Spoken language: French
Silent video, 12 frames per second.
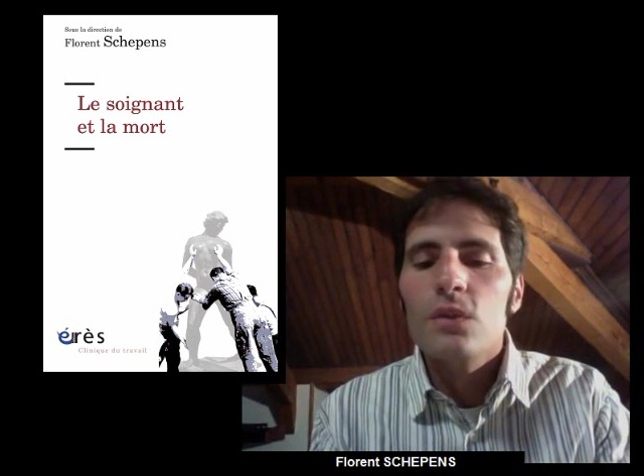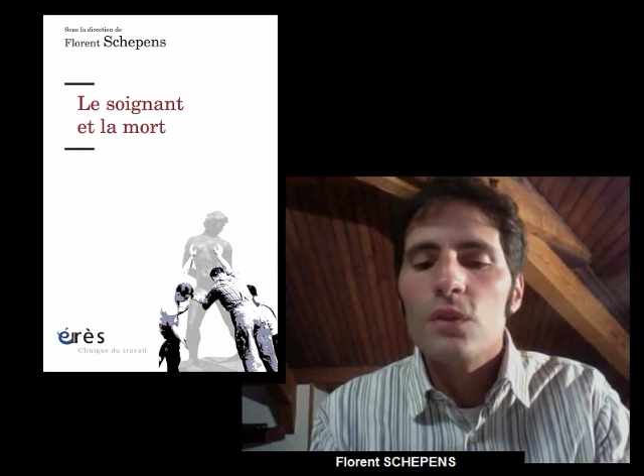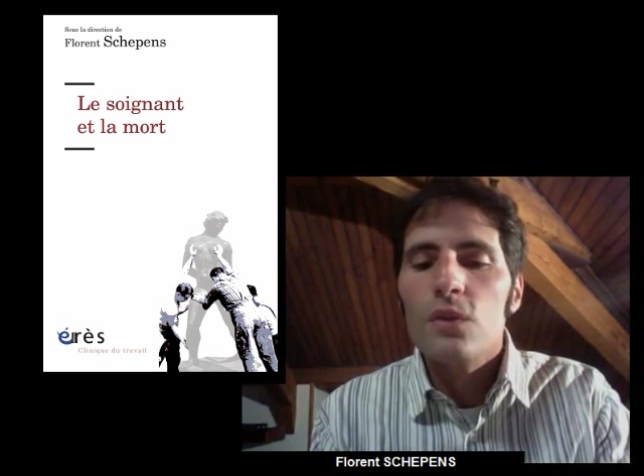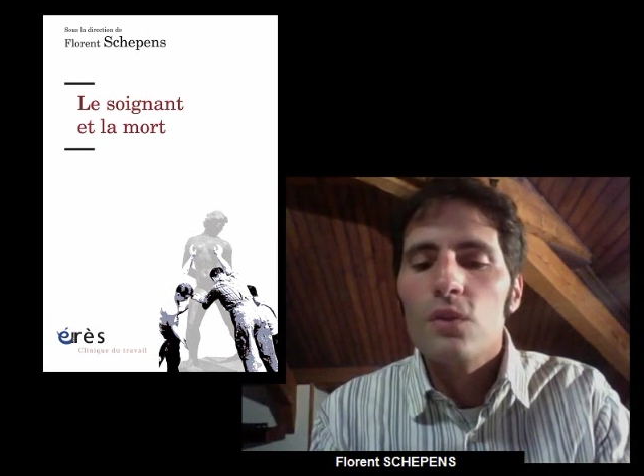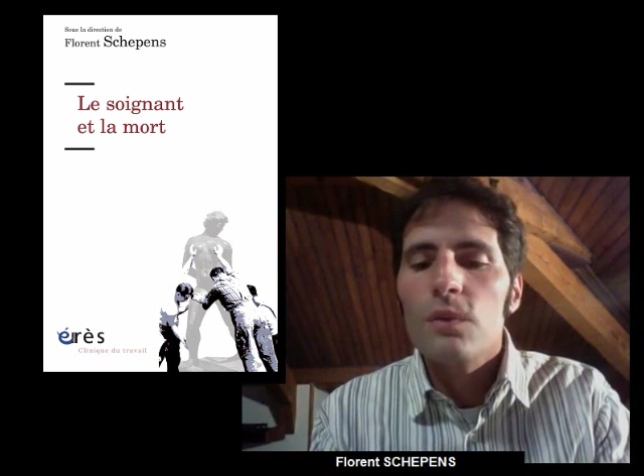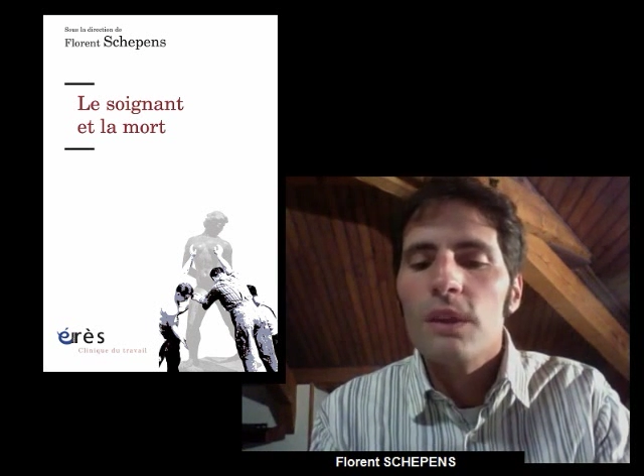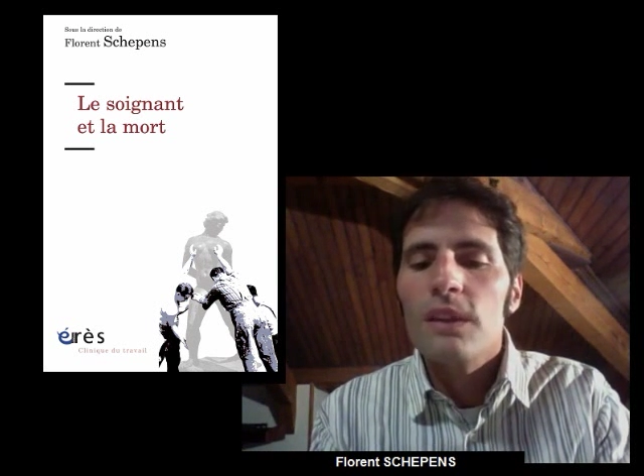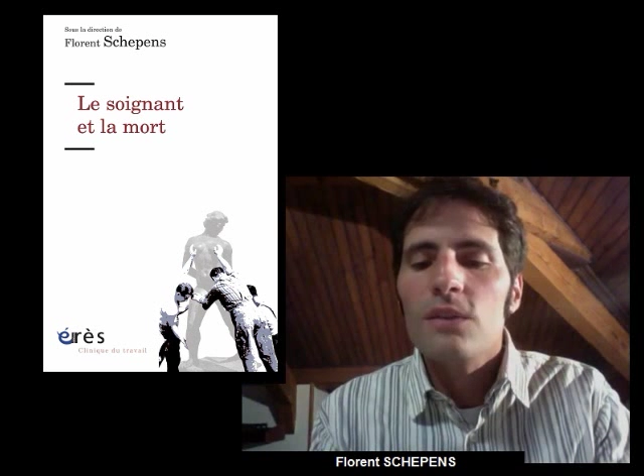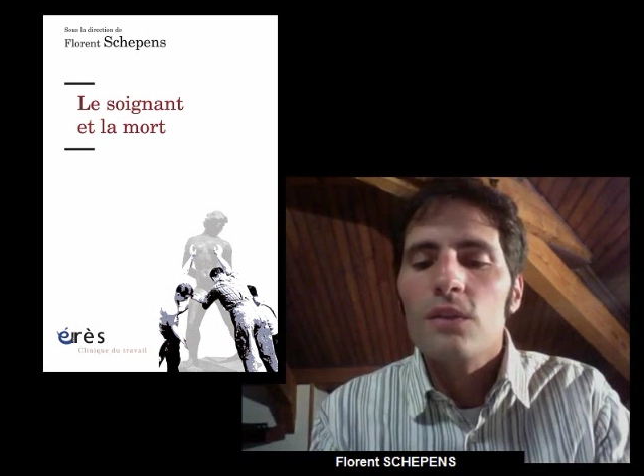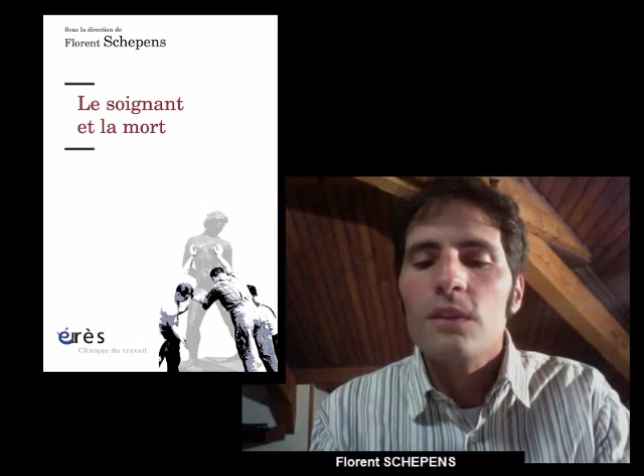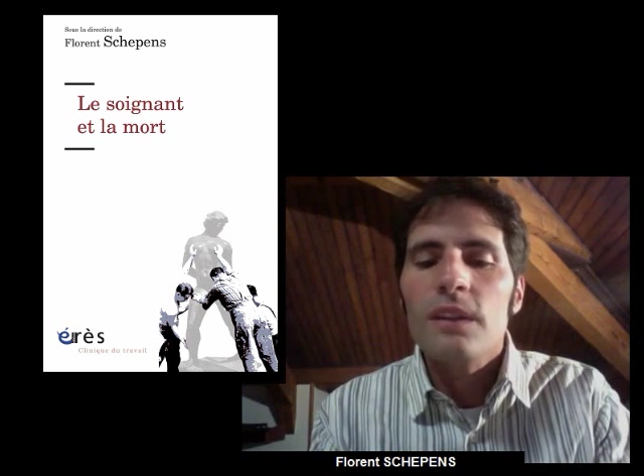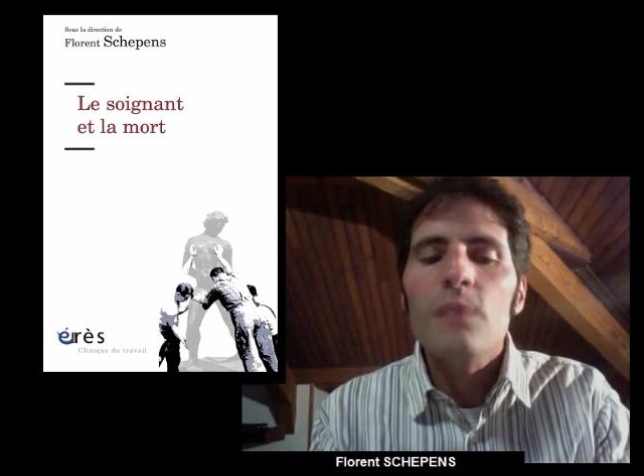sciences humaines
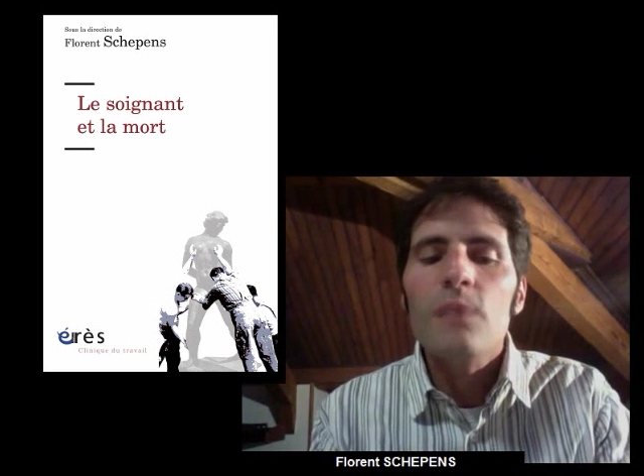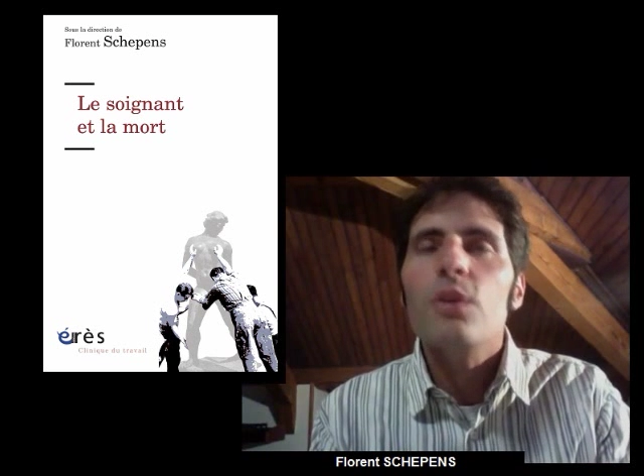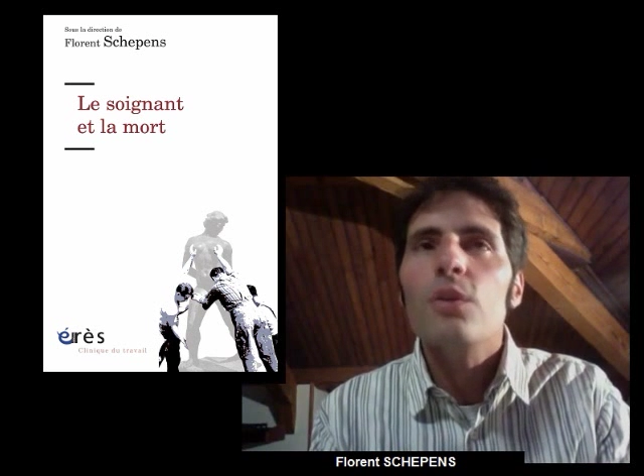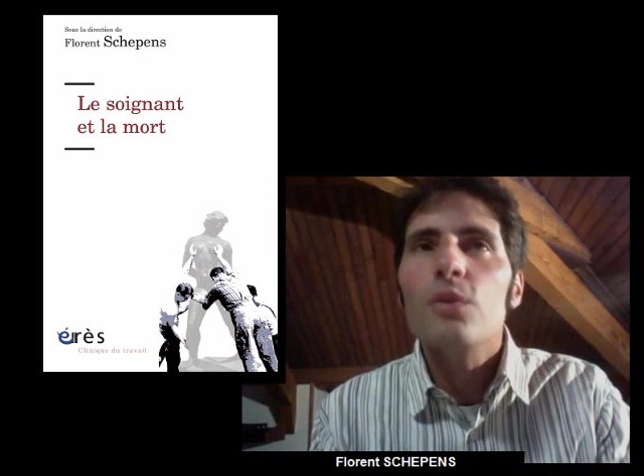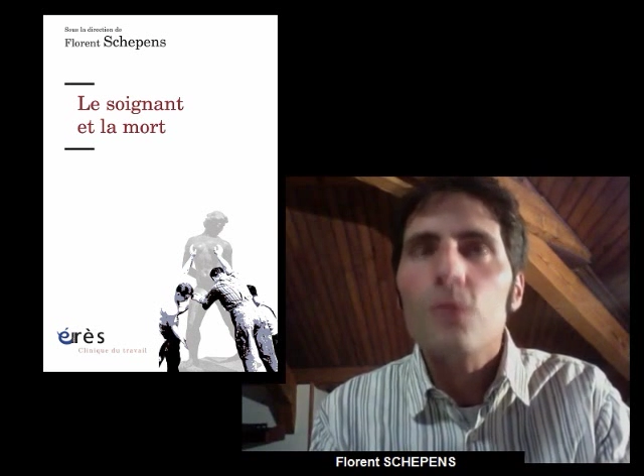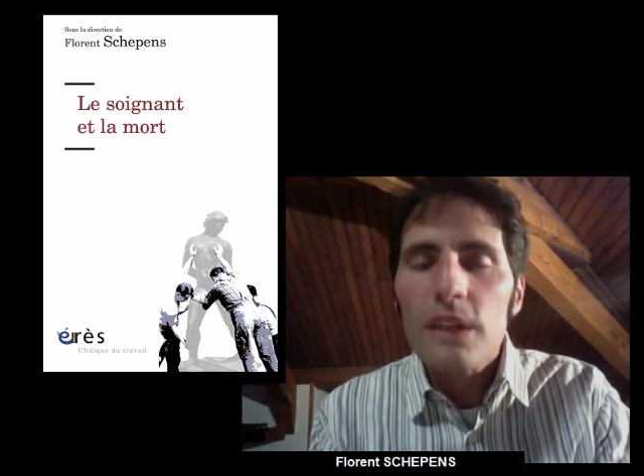et sociales pour